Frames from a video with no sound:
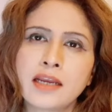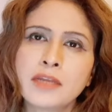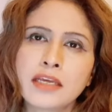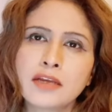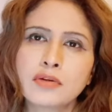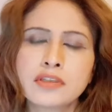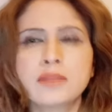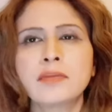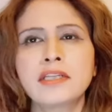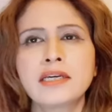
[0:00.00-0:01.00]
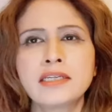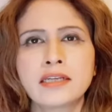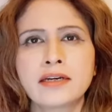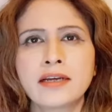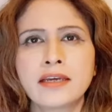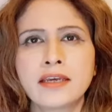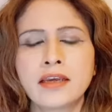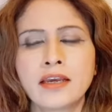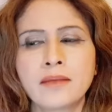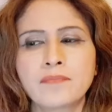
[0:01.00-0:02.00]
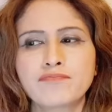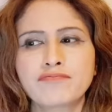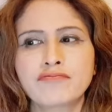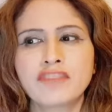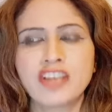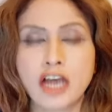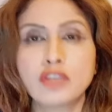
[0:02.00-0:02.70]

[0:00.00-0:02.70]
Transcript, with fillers: क्लेम नहीं की तो इससे पता ये चल रहा है कि